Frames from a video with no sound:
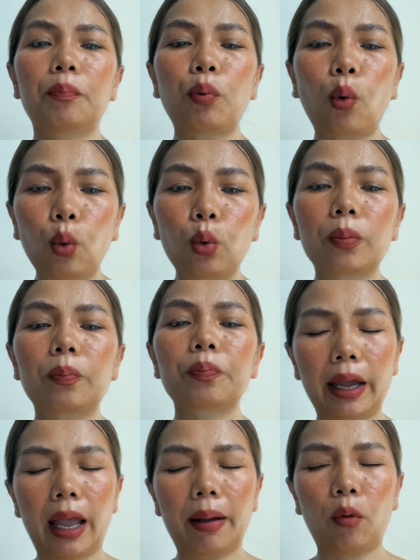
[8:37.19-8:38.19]
พูด
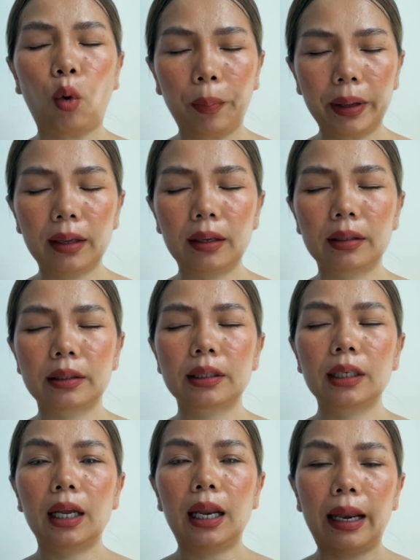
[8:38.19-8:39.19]
I am open
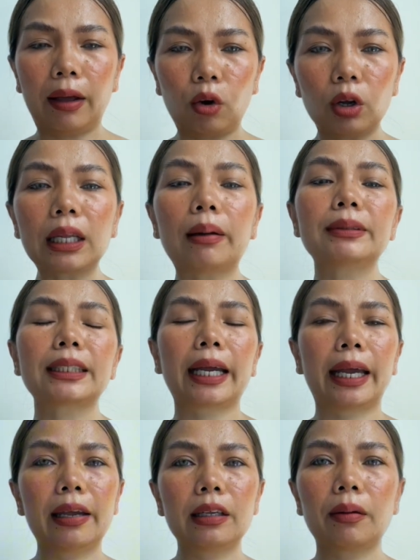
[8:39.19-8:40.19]
แล้วก็ทำใจ
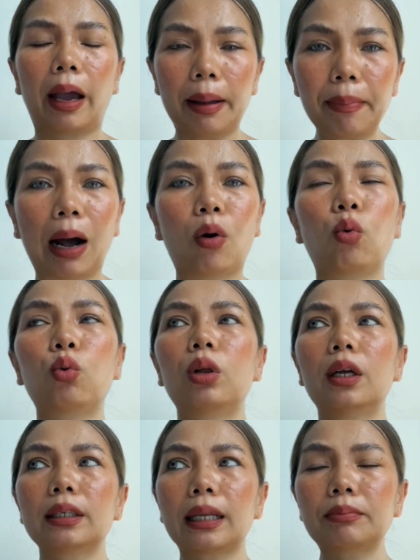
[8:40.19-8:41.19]
ให้ให้เบา
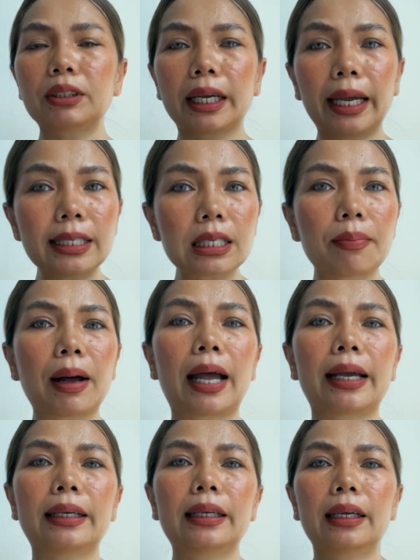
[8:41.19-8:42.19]
ทำใจให้สบาย
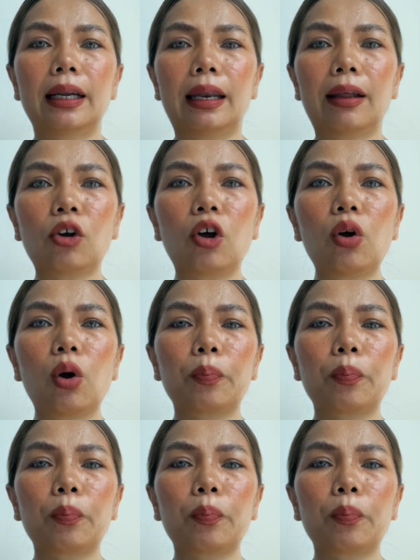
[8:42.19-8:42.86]
แล้วก็